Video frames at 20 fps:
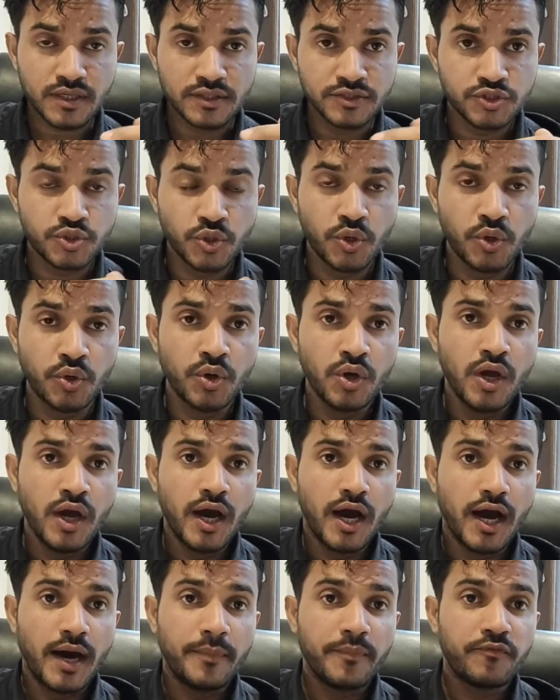तो
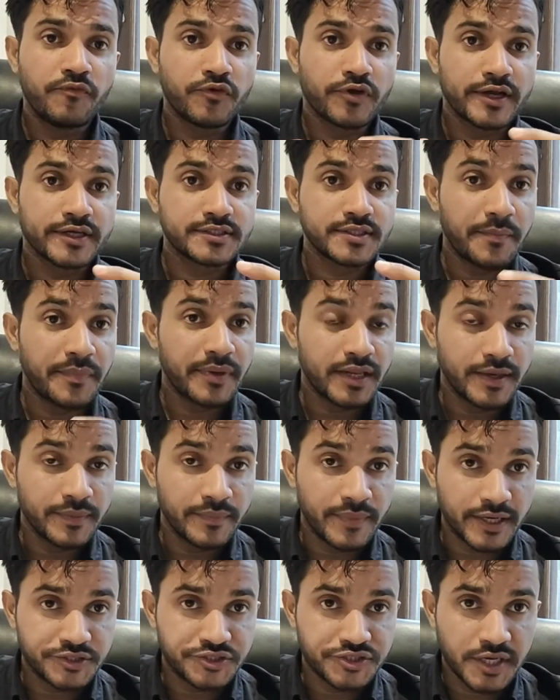आप फॉर एग्जाम्पल
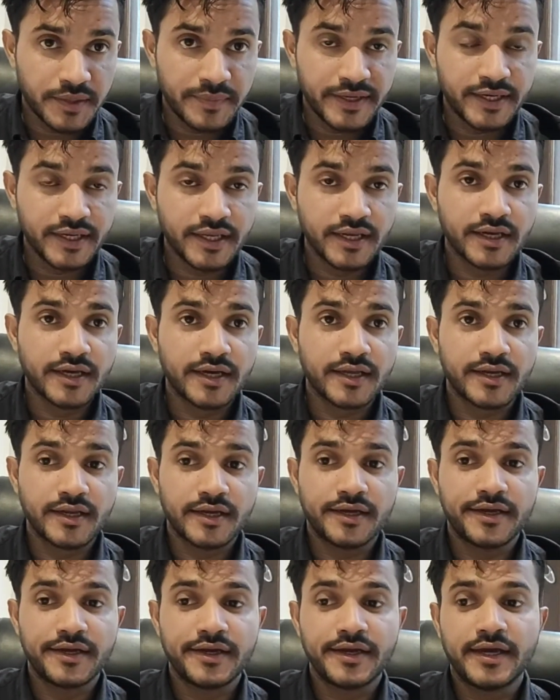हिमाचल में डील कर
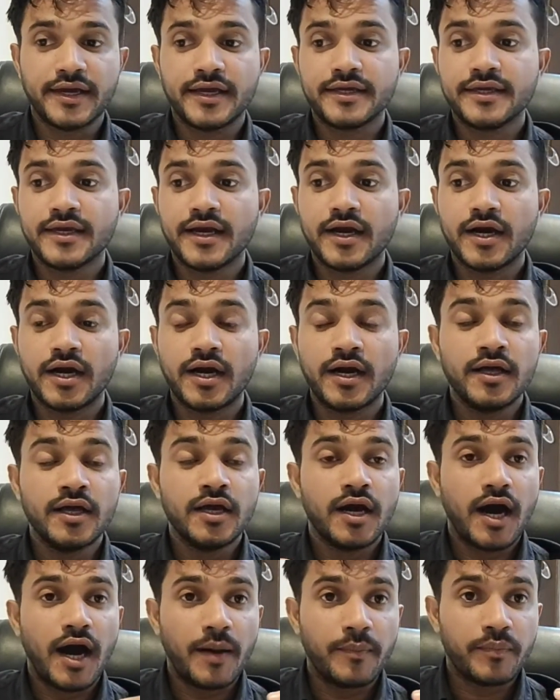रहे हैं या
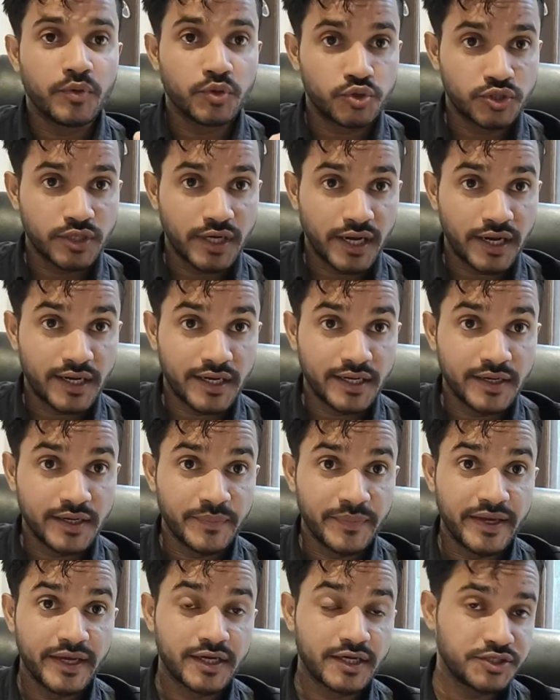आप उत्तराखंड
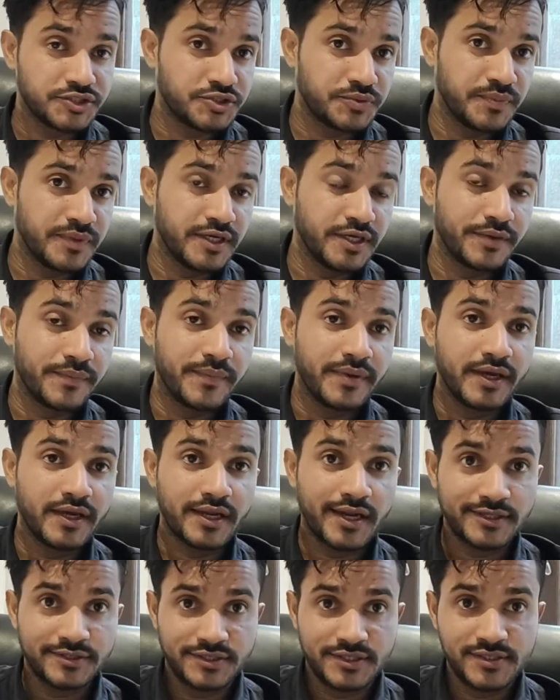में कश्मीर में
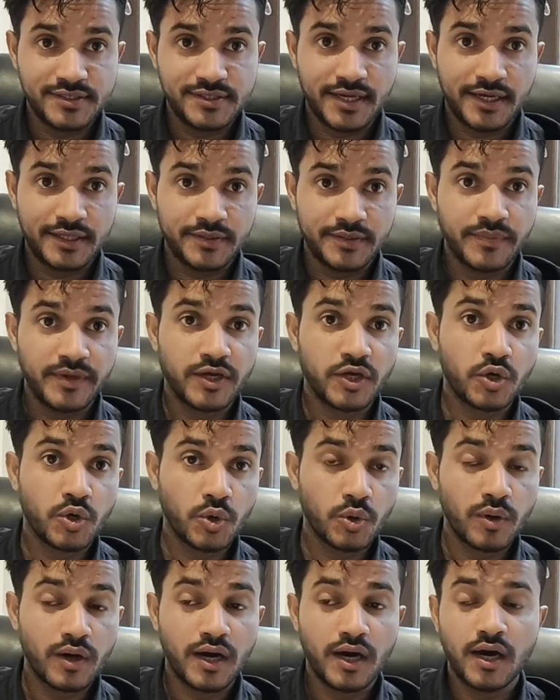राजस्थान में
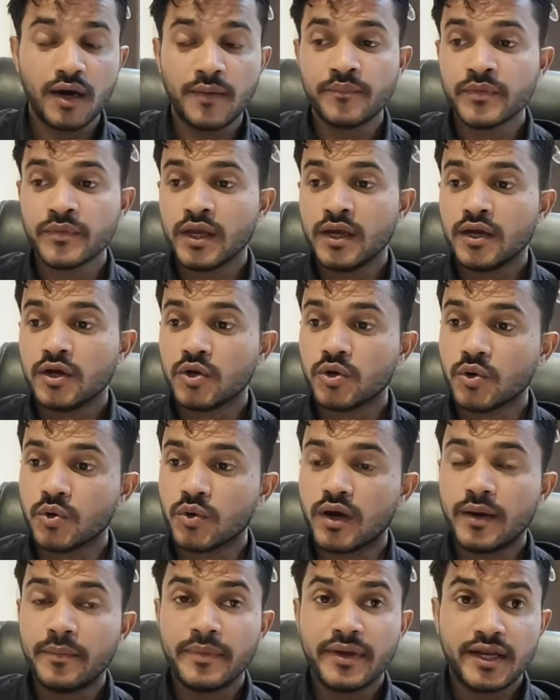गोवा
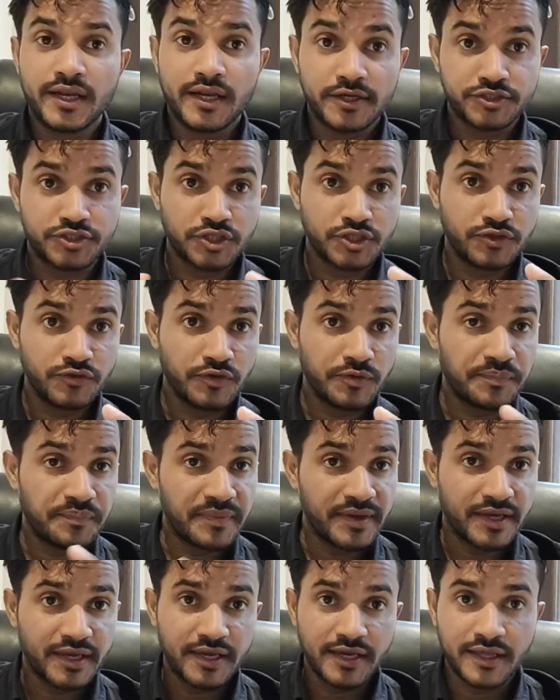गोवा में लक्षद्वीप
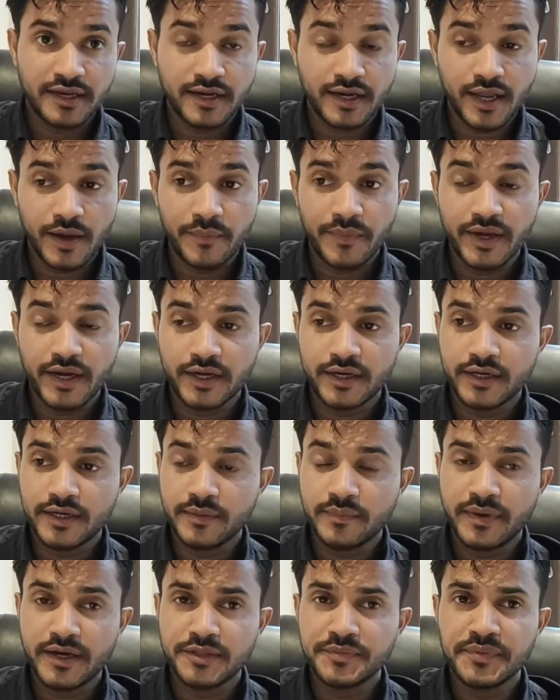में केरला में
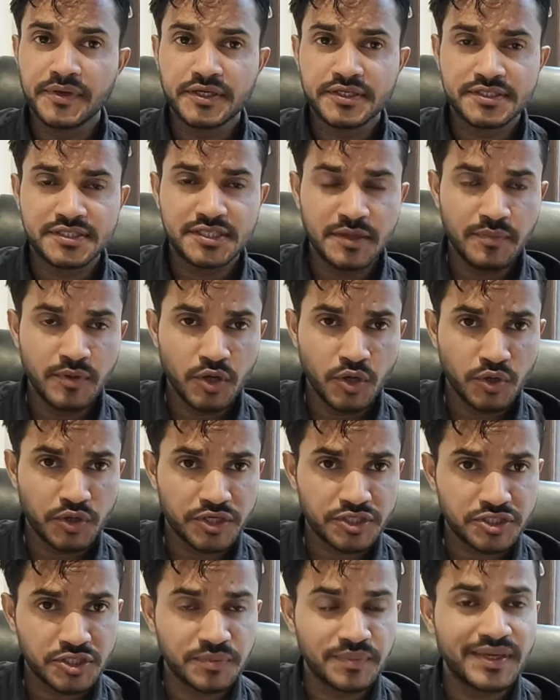अंडमान में किसी भी
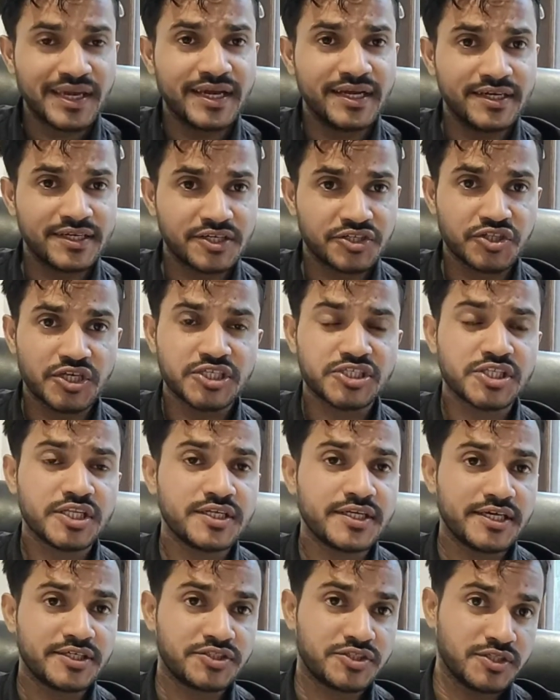लोकेशन पे या इंटरनेशनल
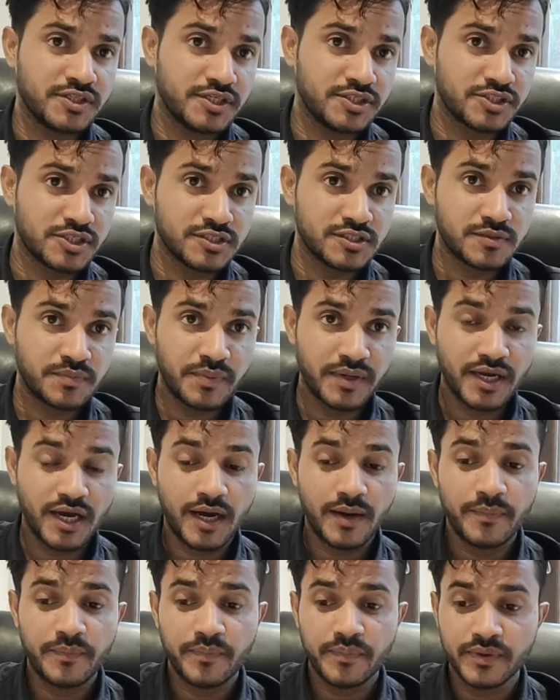डेस्टिनेशन पे
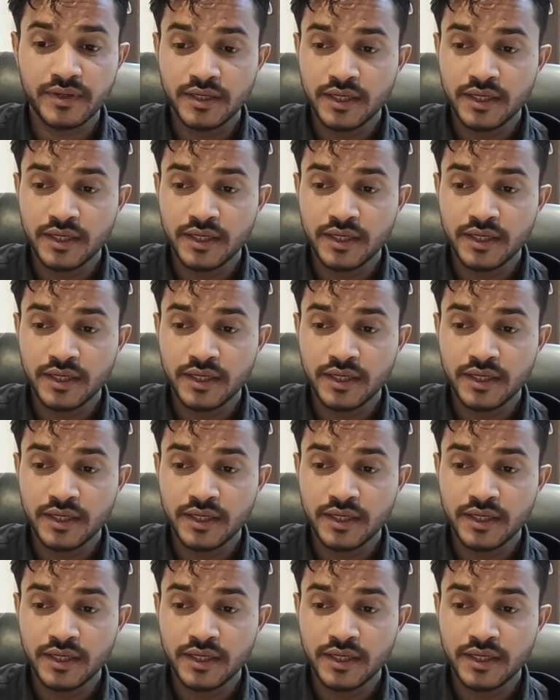आप